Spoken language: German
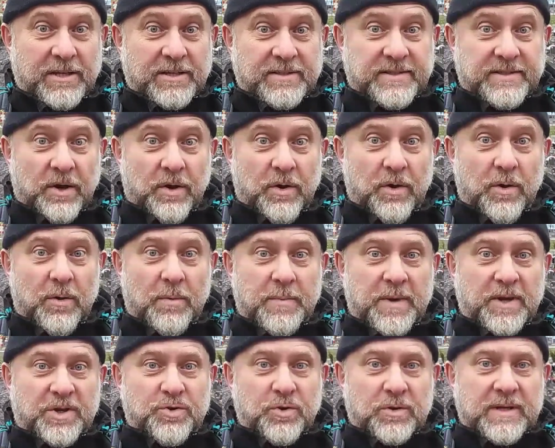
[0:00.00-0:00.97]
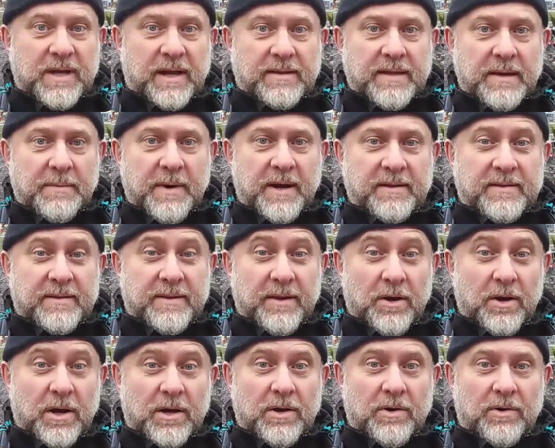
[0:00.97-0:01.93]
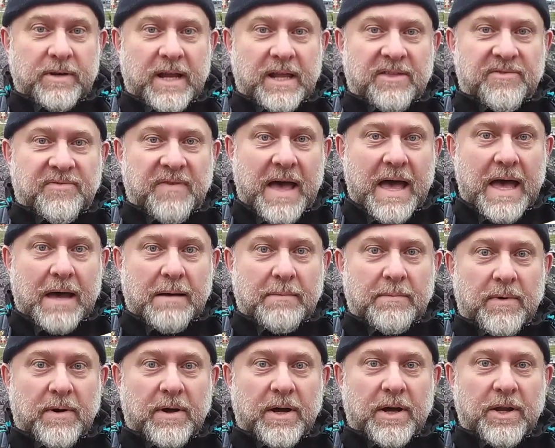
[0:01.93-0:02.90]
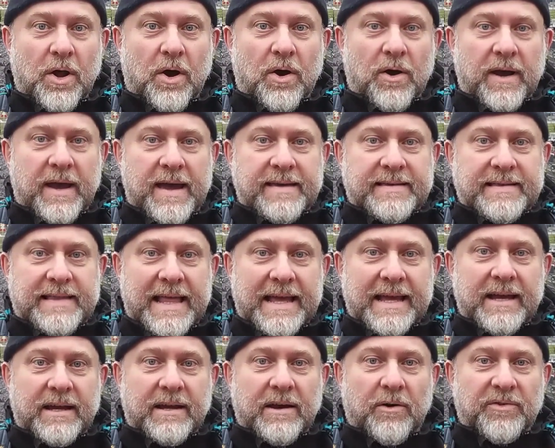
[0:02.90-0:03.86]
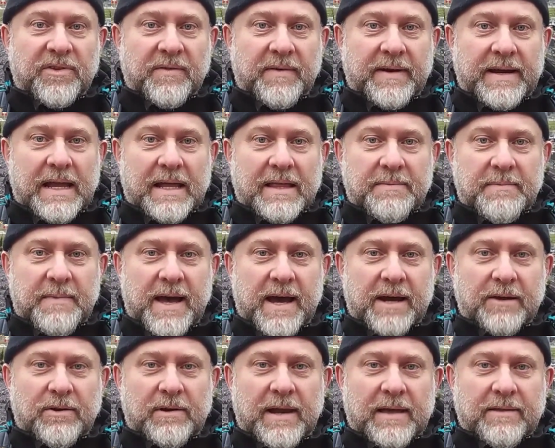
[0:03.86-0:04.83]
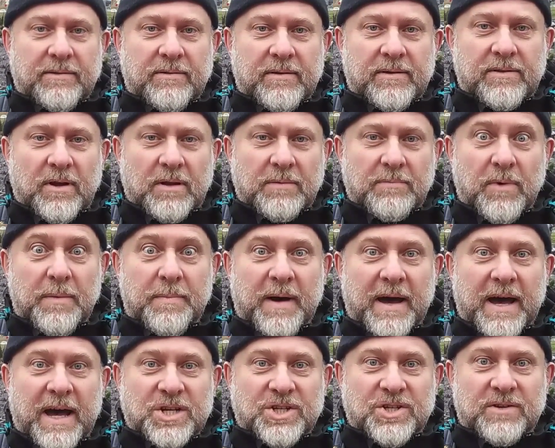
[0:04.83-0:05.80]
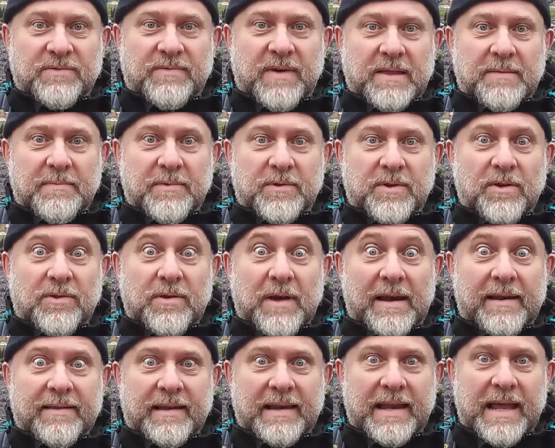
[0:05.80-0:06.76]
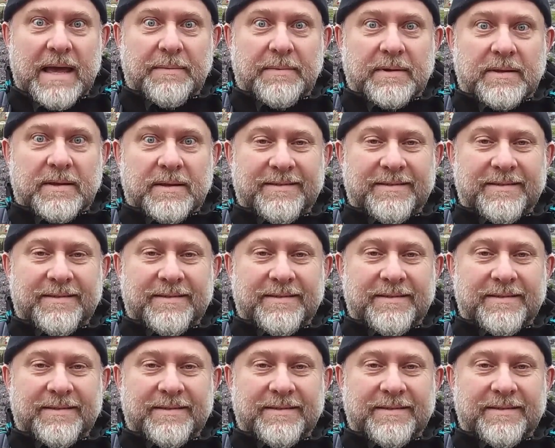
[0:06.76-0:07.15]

So, mit Stuttgart sind wir jetzt durch und jetzt fahren wir nach Esslingen auf der Weihnachtsmarkt und lassen uns dort mal überraschen, was wir da so alles erleben.